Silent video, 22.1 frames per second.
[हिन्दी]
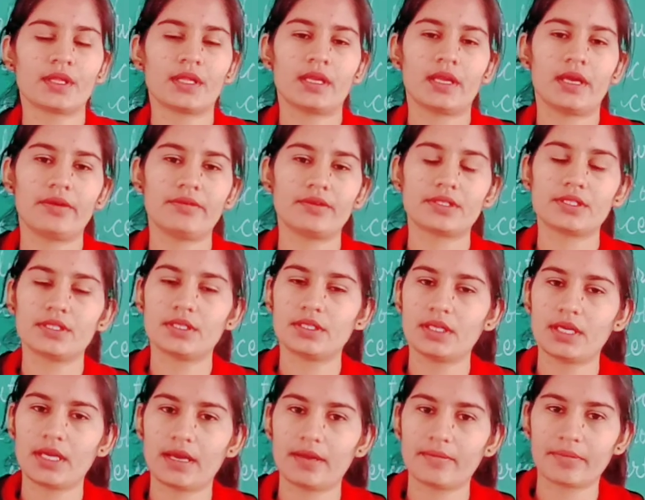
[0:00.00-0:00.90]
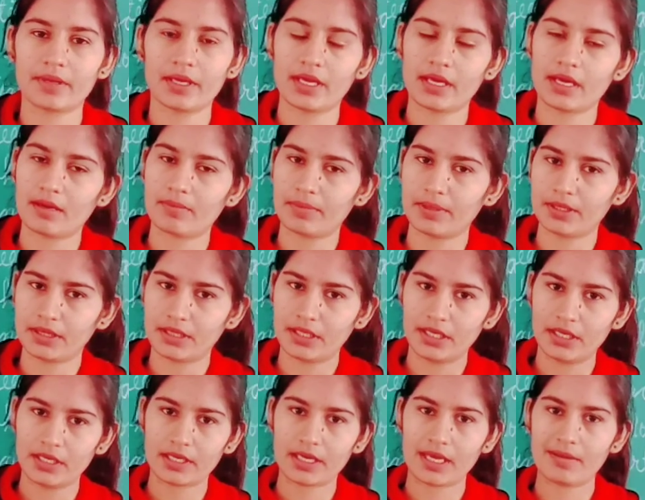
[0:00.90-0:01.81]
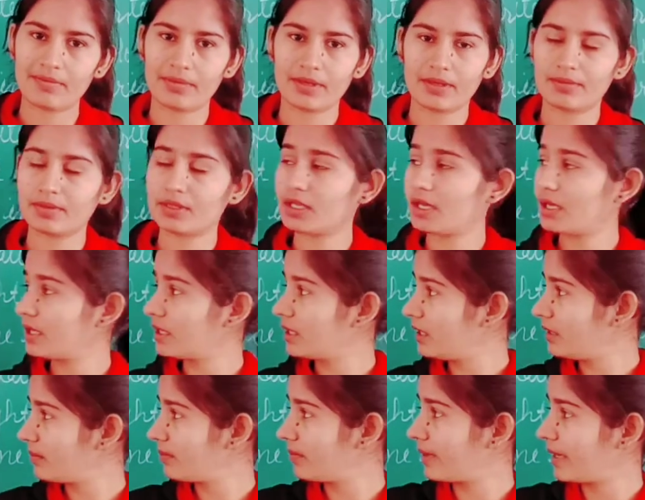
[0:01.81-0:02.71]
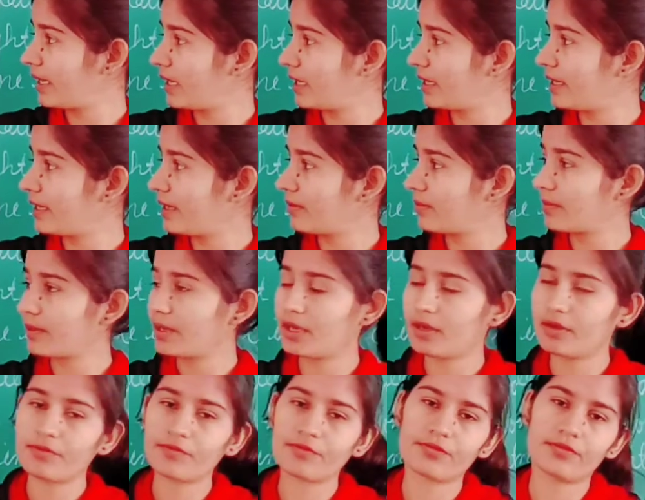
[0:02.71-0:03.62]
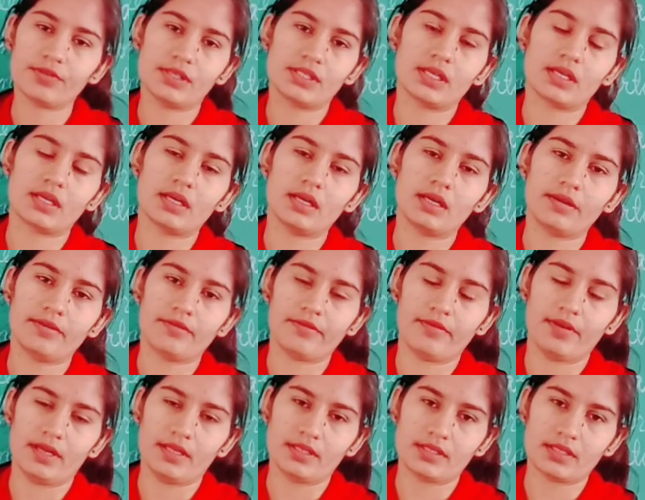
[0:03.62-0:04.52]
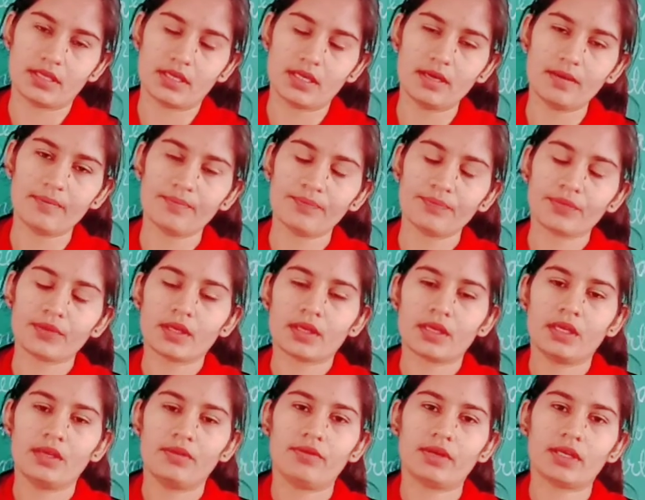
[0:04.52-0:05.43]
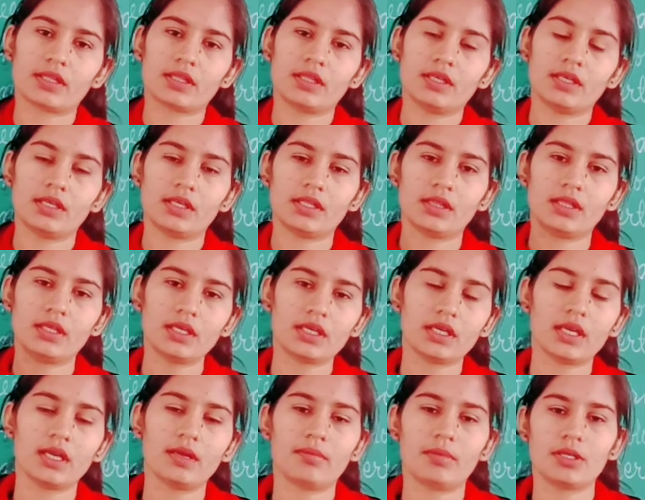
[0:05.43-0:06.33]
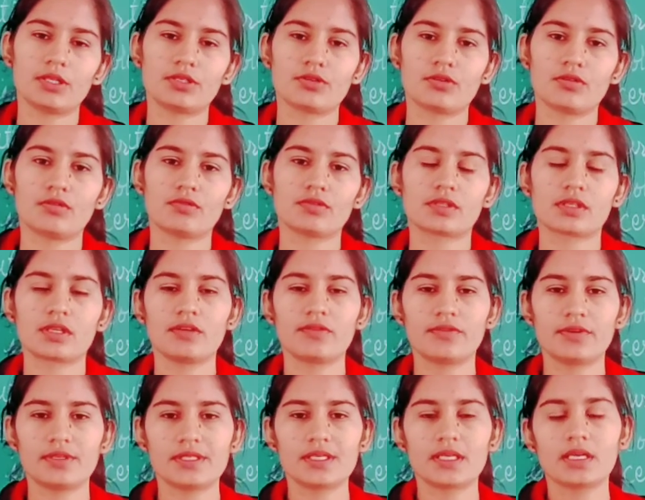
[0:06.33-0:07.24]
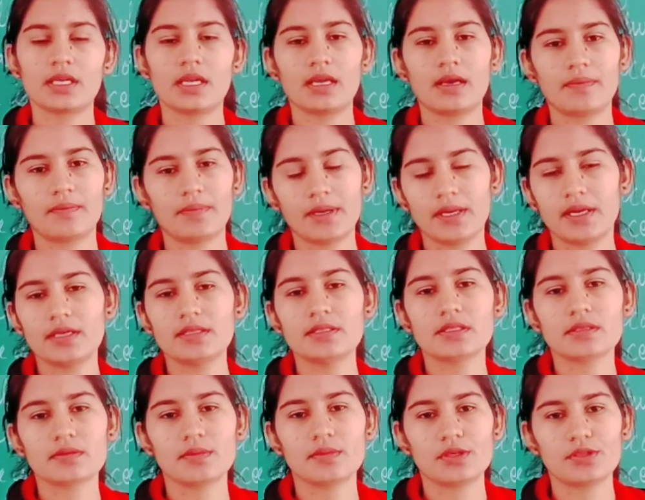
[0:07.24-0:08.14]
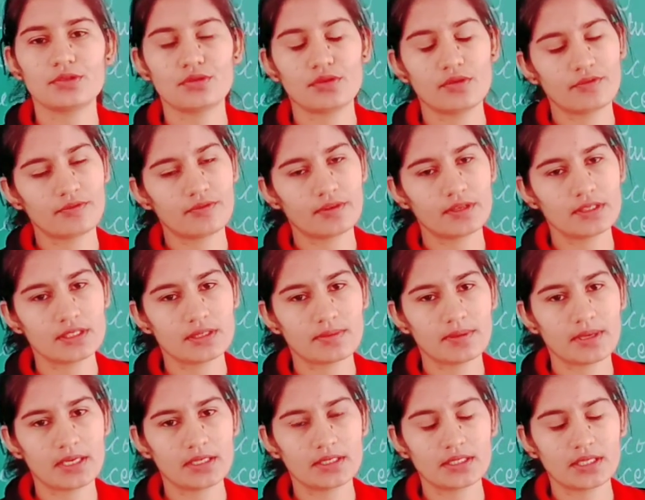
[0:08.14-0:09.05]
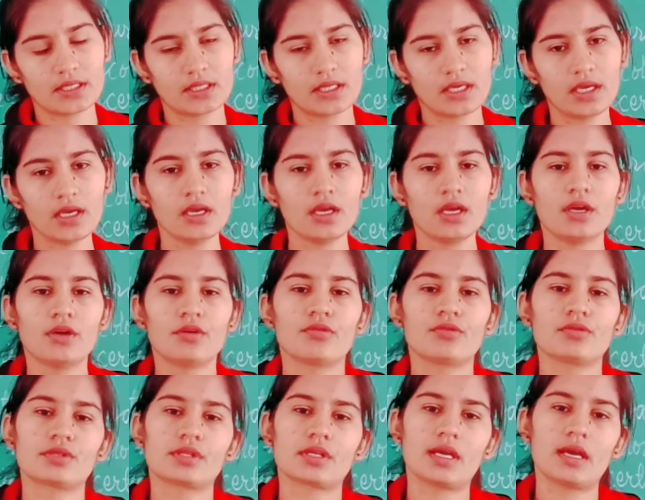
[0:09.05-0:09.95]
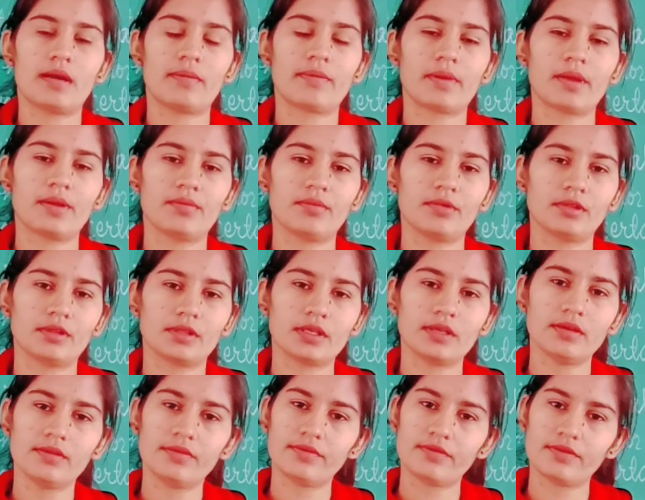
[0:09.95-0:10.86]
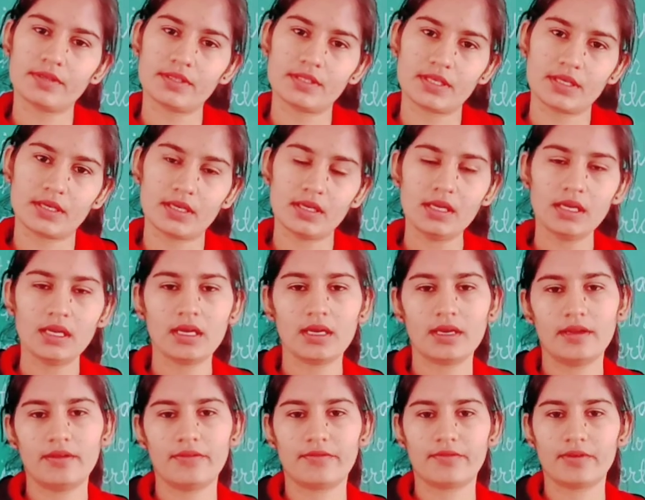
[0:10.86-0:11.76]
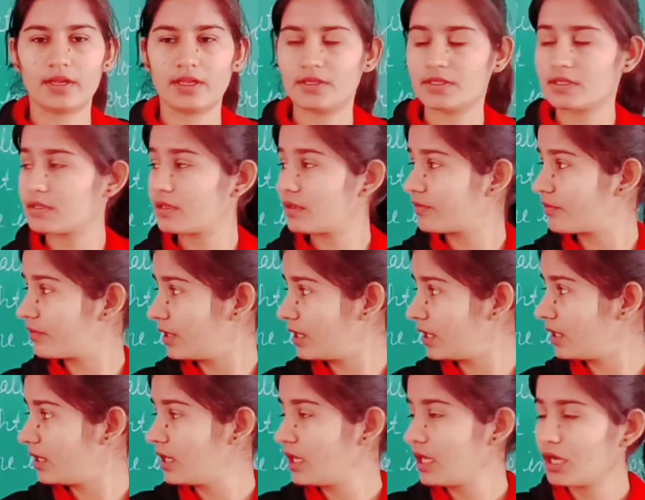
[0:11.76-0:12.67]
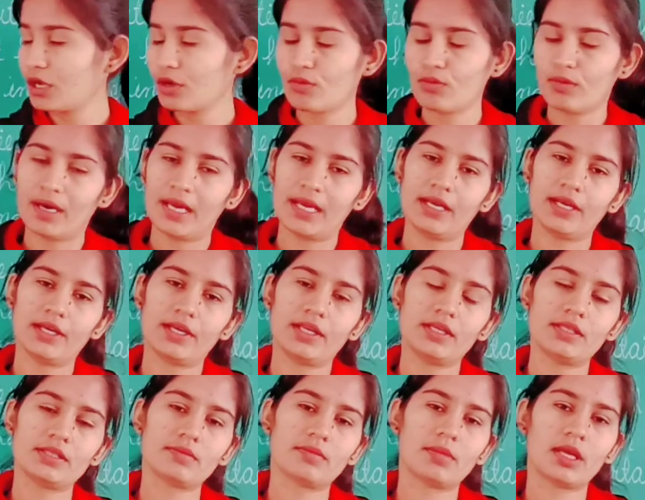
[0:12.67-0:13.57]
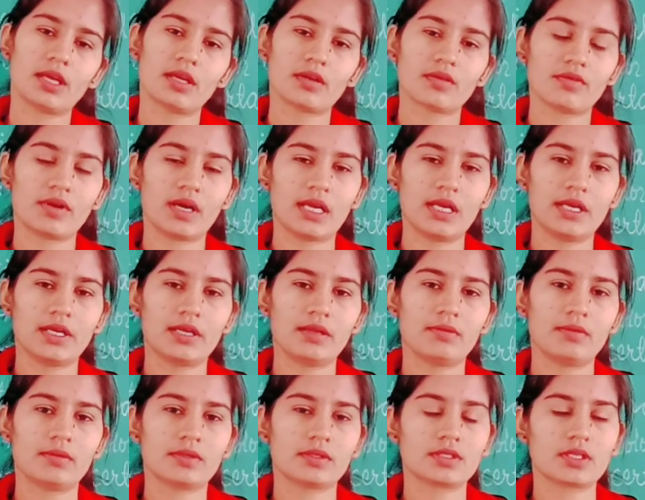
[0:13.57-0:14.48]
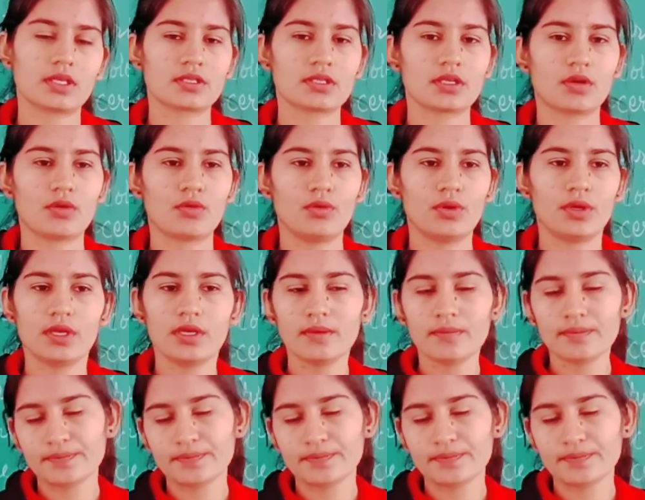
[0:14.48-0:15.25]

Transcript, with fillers: डाइवर्सिटी आपके यहाँ पे तीन टाइप की बता रखी है पहली आपकी है फिज़िकल डिफरेंस है ना कि व्यक्ति के दिखने में जो उसकी फ़िज़िकल अपेरेंस में जो डिफरेंस पाया जाता है उसे आपके बोलते हैं फिज़िकल डिफरेंस फिर क्वालिटीज़ में क्वालिटी जैसे कोई